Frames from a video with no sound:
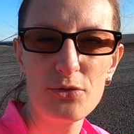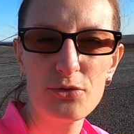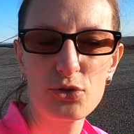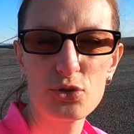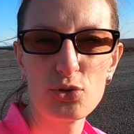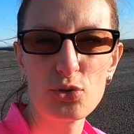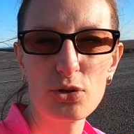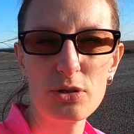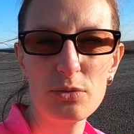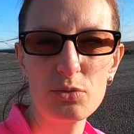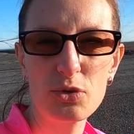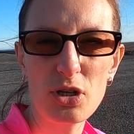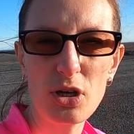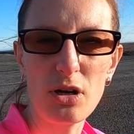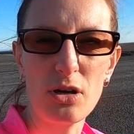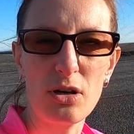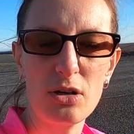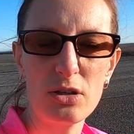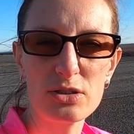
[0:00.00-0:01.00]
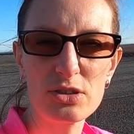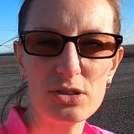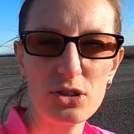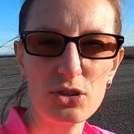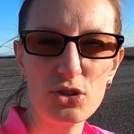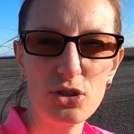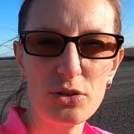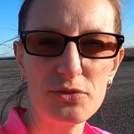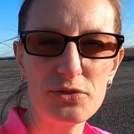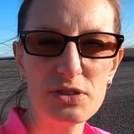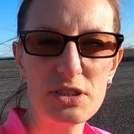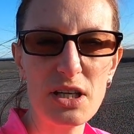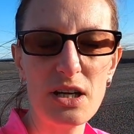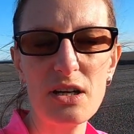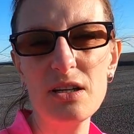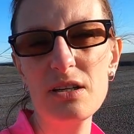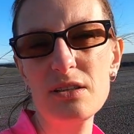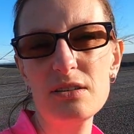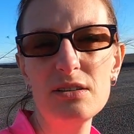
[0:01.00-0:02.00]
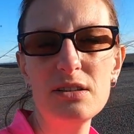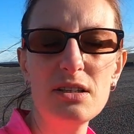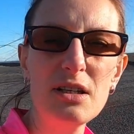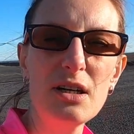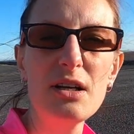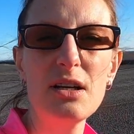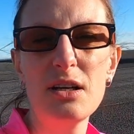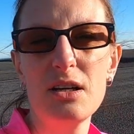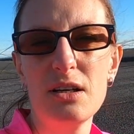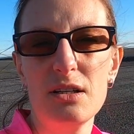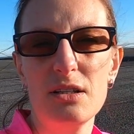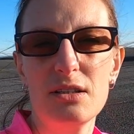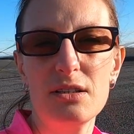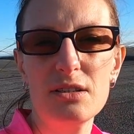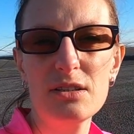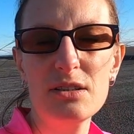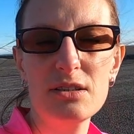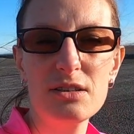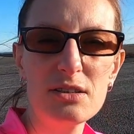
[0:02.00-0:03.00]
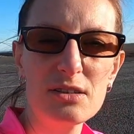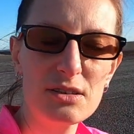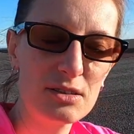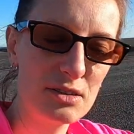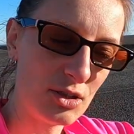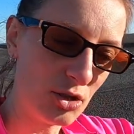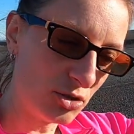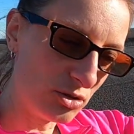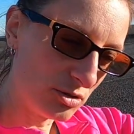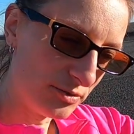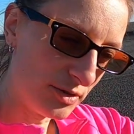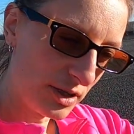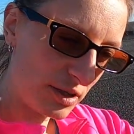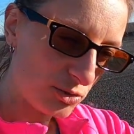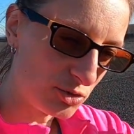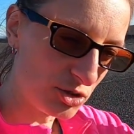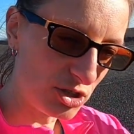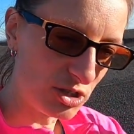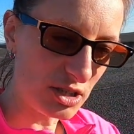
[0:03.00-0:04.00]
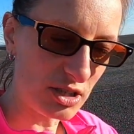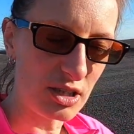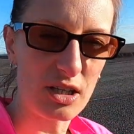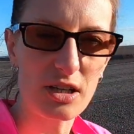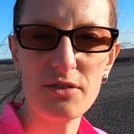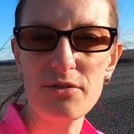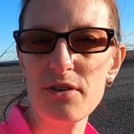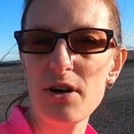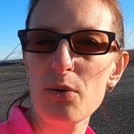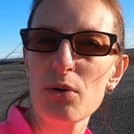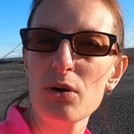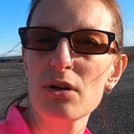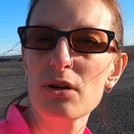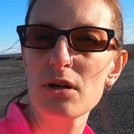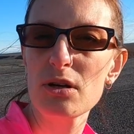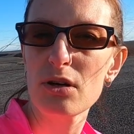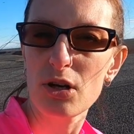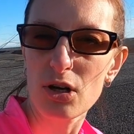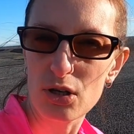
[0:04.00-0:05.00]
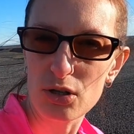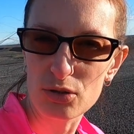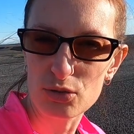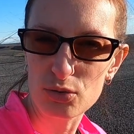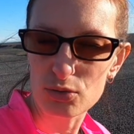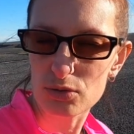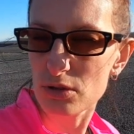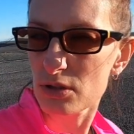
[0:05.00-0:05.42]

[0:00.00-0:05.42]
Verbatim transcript: w którym to z lodowca e, odrywają się takie kawały lodu.